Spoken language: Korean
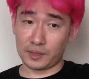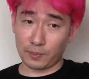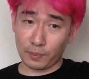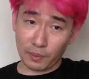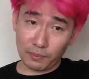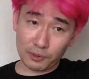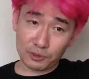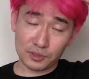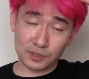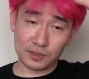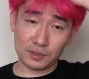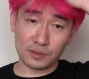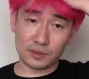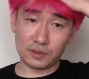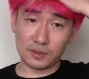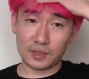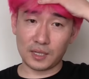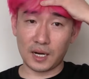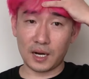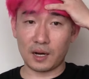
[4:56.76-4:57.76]
일단
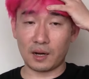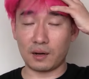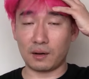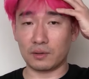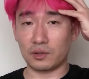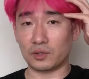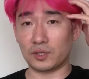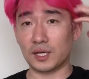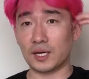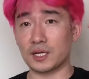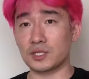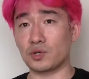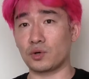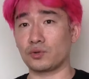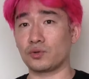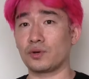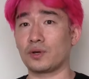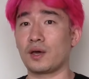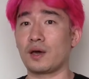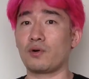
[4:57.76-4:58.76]
퍼포스가 여태까지
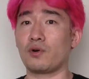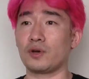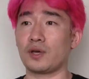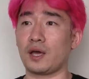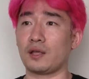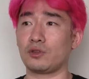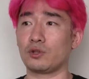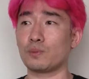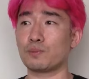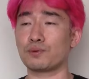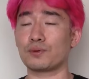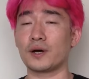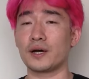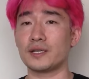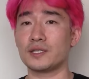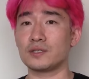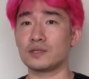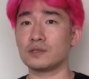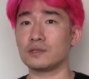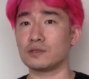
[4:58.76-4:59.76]
어떻게 거의
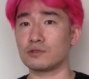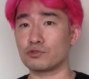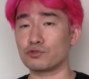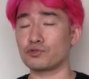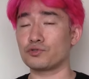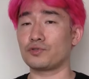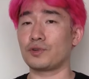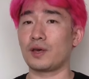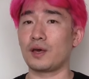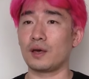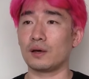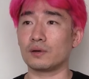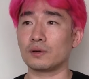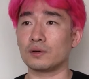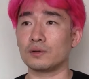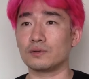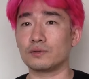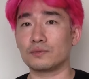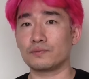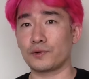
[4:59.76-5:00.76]
엔터프라이즈 수준의
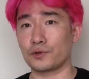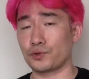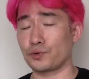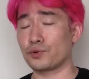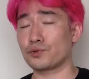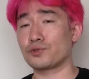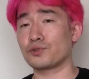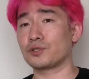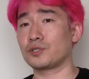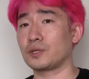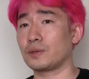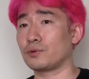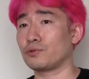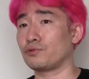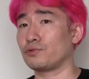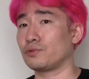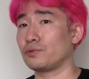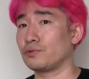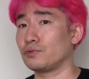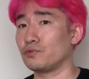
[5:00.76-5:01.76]
그런 버전 컨트롤 시스템을
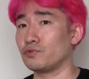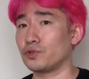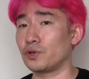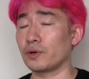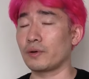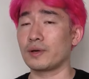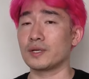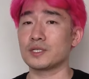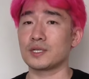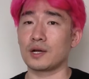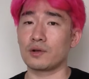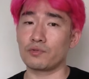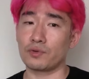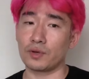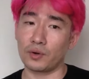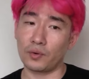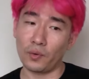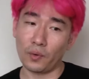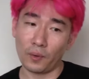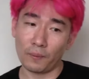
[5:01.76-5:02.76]
운영해왔는지 알고
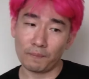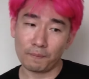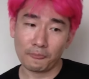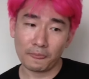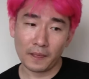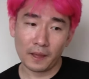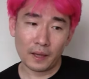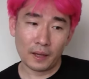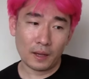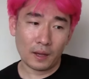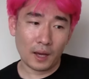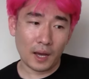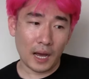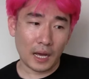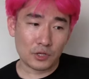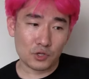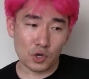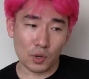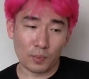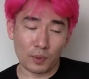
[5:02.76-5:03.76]
있고
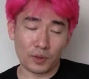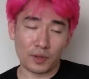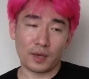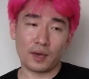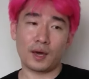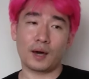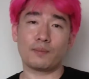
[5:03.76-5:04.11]
저번에